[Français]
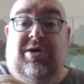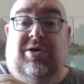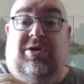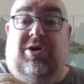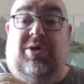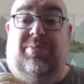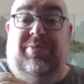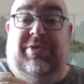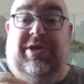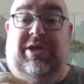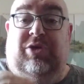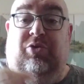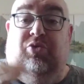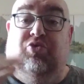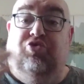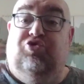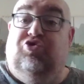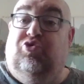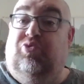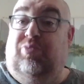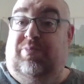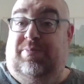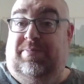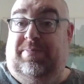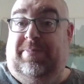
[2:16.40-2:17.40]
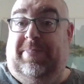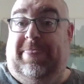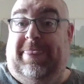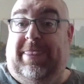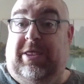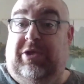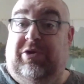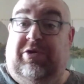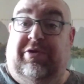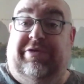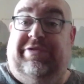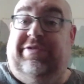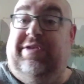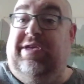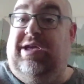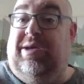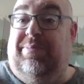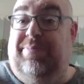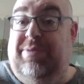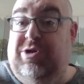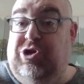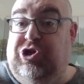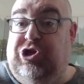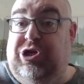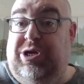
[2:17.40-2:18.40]
comme des donjons dans un
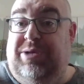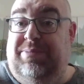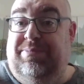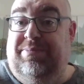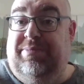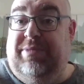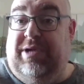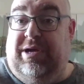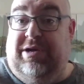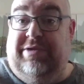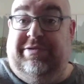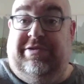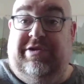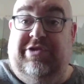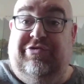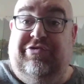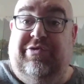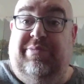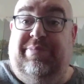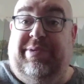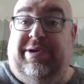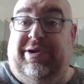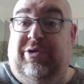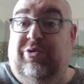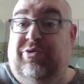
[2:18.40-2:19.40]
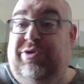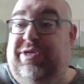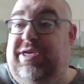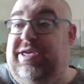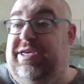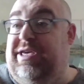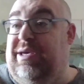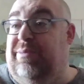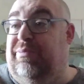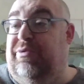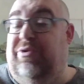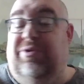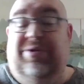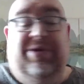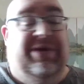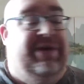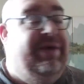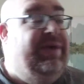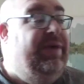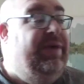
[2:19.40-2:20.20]
RPG. je je parler au geek un peu.